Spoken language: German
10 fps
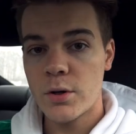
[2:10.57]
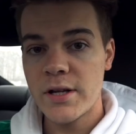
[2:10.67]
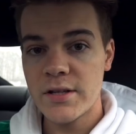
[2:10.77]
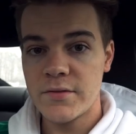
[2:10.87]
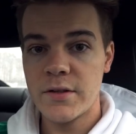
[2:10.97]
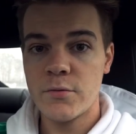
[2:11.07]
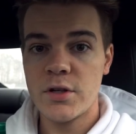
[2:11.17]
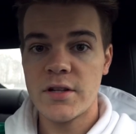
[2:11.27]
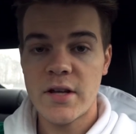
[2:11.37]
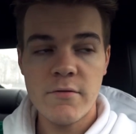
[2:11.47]
Okay, deswegen
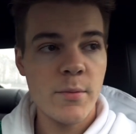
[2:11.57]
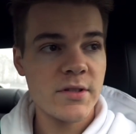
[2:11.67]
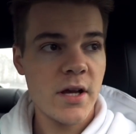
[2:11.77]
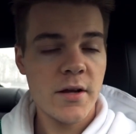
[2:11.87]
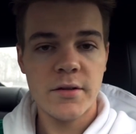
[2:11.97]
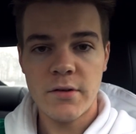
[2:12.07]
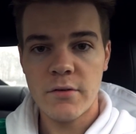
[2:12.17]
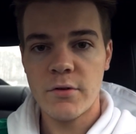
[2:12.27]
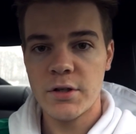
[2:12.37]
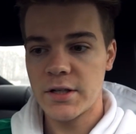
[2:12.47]
würde ich jetzt einfach mal sagen, ich
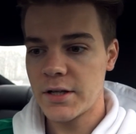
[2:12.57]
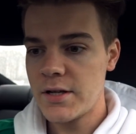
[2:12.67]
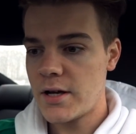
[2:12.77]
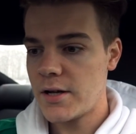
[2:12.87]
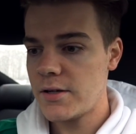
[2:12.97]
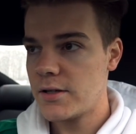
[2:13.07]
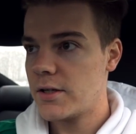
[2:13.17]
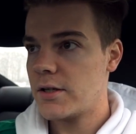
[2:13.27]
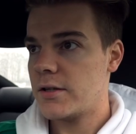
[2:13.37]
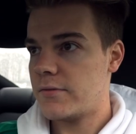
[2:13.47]
fange von hier drinnen an,
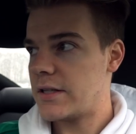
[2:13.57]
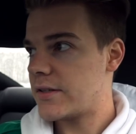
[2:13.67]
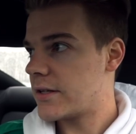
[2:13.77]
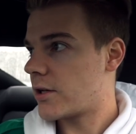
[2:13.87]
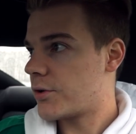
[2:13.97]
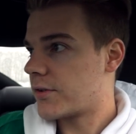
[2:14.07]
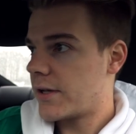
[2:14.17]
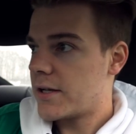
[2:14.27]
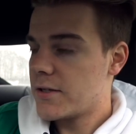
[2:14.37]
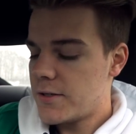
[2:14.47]
weil es halt draußen
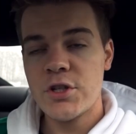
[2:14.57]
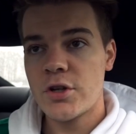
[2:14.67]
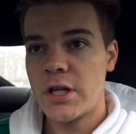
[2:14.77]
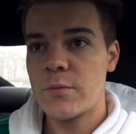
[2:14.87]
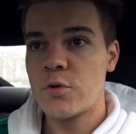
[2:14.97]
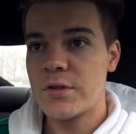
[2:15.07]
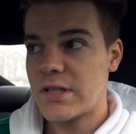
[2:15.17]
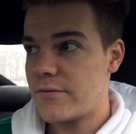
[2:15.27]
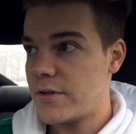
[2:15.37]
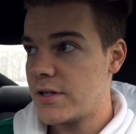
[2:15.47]
regnet. Wie schon eben kurz
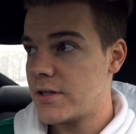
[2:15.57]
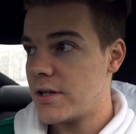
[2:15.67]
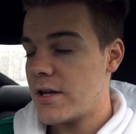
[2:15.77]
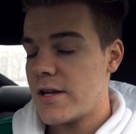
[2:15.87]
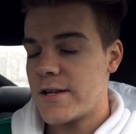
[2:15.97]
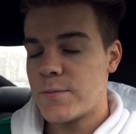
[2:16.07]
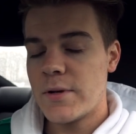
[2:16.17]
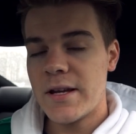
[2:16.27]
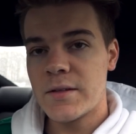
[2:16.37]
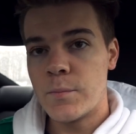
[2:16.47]
erwähnt, ich bin
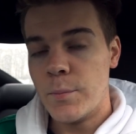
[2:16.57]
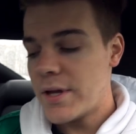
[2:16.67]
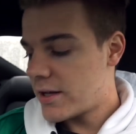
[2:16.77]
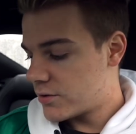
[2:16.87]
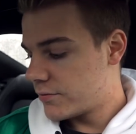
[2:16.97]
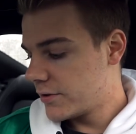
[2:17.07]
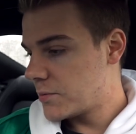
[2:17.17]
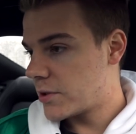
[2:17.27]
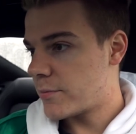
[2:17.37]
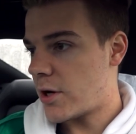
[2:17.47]
echt mega
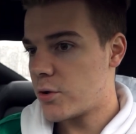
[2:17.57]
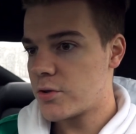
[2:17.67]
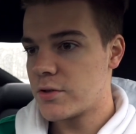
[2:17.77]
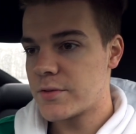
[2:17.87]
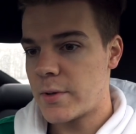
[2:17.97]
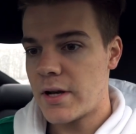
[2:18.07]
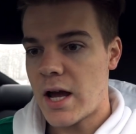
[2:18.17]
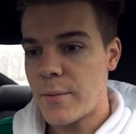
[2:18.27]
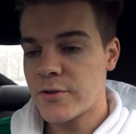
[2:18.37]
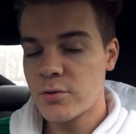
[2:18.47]
zufrieden mit dem Auto, ist mein
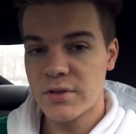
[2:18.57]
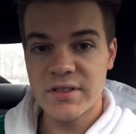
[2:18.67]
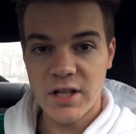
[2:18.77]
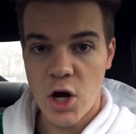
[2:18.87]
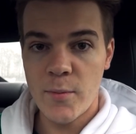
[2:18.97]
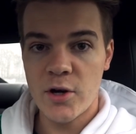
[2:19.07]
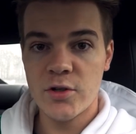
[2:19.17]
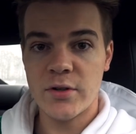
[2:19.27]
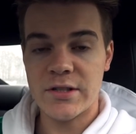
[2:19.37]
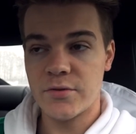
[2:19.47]
absolutes
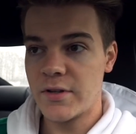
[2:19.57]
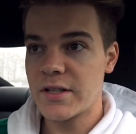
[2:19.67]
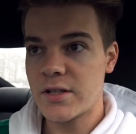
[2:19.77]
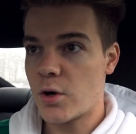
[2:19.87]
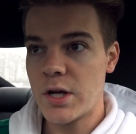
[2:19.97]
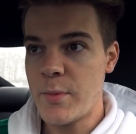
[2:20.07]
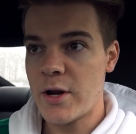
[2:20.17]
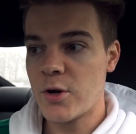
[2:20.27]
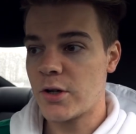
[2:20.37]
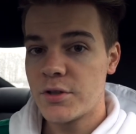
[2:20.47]
Traumauto, also wirklich auch immer
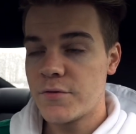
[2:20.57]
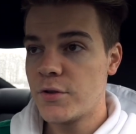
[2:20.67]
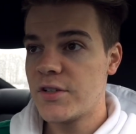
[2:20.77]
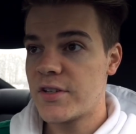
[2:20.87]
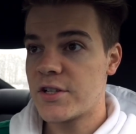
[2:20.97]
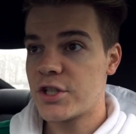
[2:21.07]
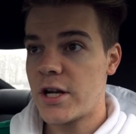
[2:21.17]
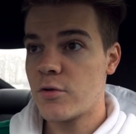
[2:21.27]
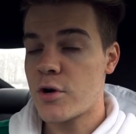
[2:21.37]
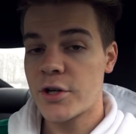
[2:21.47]
noch. Und ich würde diese
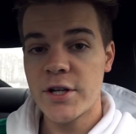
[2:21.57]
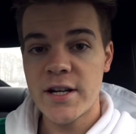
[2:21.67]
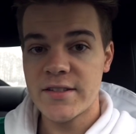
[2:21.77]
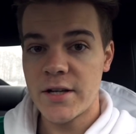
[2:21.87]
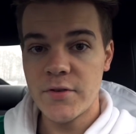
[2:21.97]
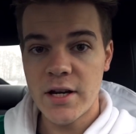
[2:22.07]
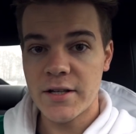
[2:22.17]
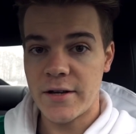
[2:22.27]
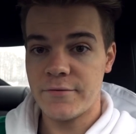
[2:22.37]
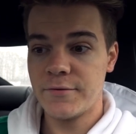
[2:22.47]
Entscheidung auch jederzeit wieder
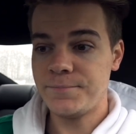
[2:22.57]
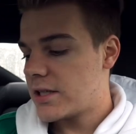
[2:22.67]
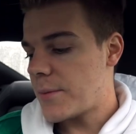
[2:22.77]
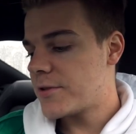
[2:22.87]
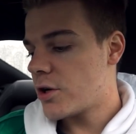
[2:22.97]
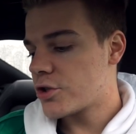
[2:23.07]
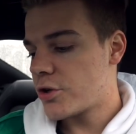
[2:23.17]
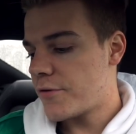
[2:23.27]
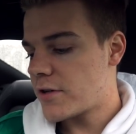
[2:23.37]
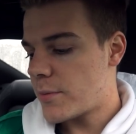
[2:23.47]
treffen. Ich habe es ja auch
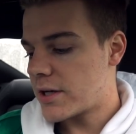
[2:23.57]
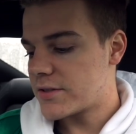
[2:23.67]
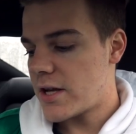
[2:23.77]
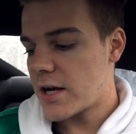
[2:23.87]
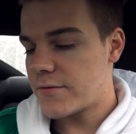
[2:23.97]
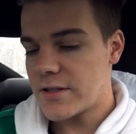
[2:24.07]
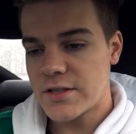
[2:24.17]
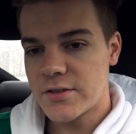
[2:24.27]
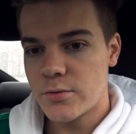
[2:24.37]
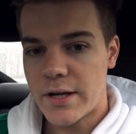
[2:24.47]
schon öfter mal gesagt, was
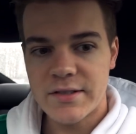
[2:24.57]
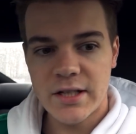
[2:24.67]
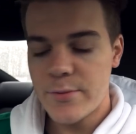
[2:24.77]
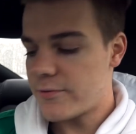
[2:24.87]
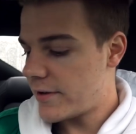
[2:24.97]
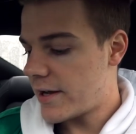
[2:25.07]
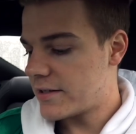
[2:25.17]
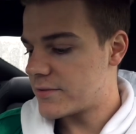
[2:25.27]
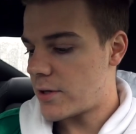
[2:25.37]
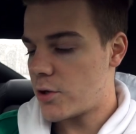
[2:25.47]
ich so extrem feiere an
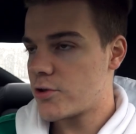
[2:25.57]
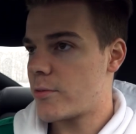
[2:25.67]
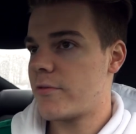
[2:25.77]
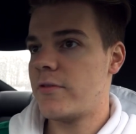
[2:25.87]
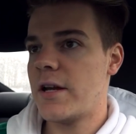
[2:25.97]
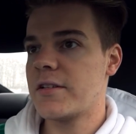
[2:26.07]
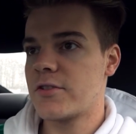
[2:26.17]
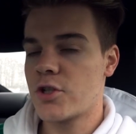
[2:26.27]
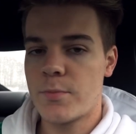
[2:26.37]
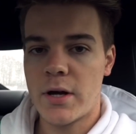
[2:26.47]
diesem Auto, aber vielleicht
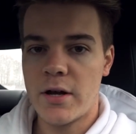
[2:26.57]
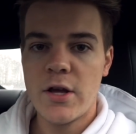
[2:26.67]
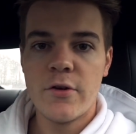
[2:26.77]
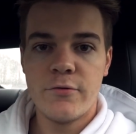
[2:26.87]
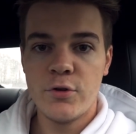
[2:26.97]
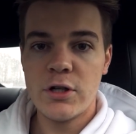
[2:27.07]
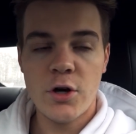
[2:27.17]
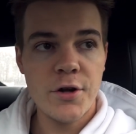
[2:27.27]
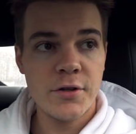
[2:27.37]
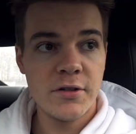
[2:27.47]
jetzt nochmal für die
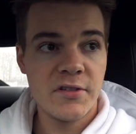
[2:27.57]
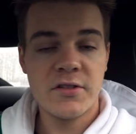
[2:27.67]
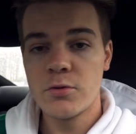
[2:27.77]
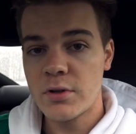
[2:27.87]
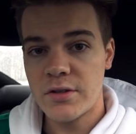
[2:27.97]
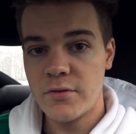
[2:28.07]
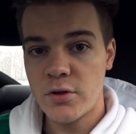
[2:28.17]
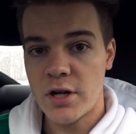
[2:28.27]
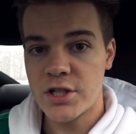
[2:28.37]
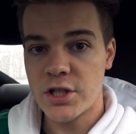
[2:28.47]
Leute, die sich nur das
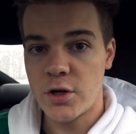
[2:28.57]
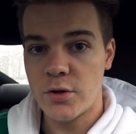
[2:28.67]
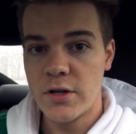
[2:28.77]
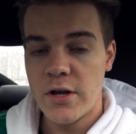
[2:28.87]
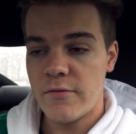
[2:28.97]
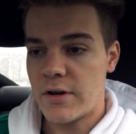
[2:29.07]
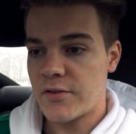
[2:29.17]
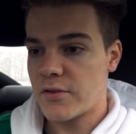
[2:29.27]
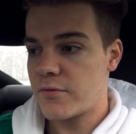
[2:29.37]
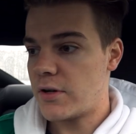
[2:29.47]
Video anschauen, weil
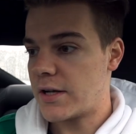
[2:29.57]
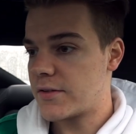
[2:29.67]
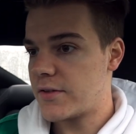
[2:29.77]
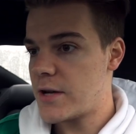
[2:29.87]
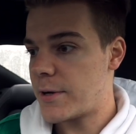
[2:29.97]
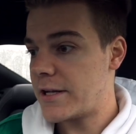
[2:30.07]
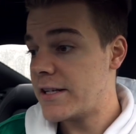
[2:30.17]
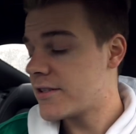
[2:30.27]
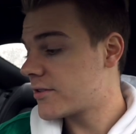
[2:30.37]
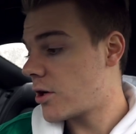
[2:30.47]
sie sich vielleicht selber ein
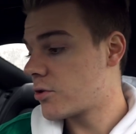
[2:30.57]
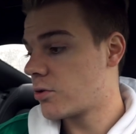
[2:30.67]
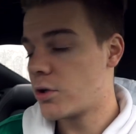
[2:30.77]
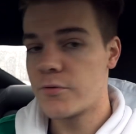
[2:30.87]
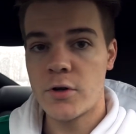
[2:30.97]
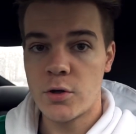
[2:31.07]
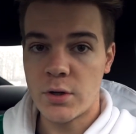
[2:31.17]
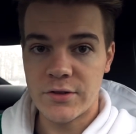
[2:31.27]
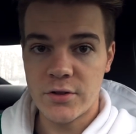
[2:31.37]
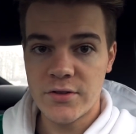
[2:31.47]
ähnliches Auto holen wollen
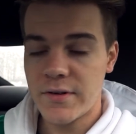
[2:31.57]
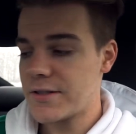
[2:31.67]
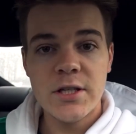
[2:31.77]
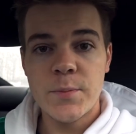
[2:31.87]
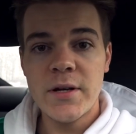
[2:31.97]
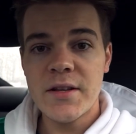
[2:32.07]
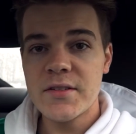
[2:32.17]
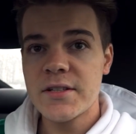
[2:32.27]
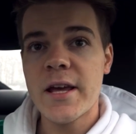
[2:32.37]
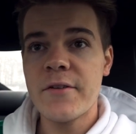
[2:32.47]
oder sonst was. Ich bin jetzt
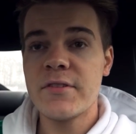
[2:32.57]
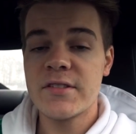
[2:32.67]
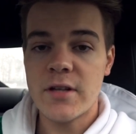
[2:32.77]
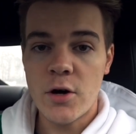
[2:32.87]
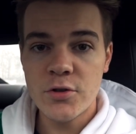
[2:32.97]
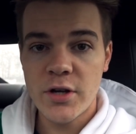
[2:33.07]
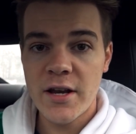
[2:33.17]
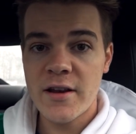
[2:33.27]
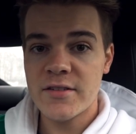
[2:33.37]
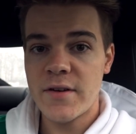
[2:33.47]
nicht der heftigste
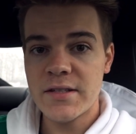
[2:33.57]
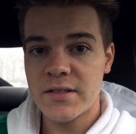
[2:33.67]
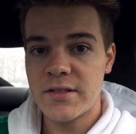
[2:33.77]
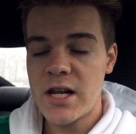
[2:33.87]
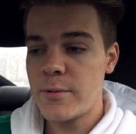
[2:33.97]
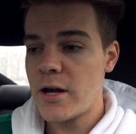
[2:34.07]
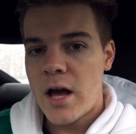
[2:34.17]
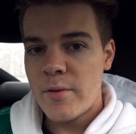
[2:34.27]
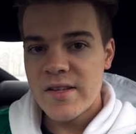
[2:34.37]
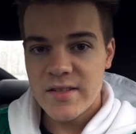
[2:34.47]
Autokenner, das weiß ich selber,
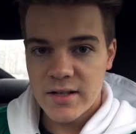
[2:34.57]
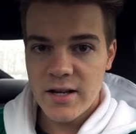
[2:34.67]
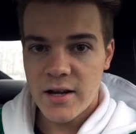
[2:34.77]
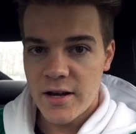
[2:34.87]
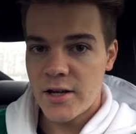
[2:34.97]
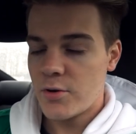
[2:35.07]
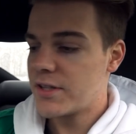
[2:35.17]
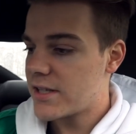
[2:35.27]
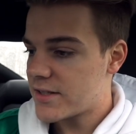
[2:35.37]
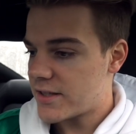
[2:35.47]
aber ist ja klar, kann ja auch
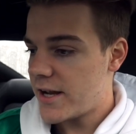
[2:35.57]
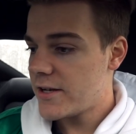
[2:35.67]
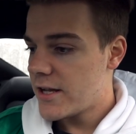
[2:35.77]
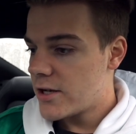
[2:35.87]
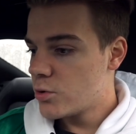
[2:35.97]
nicht jeder sein.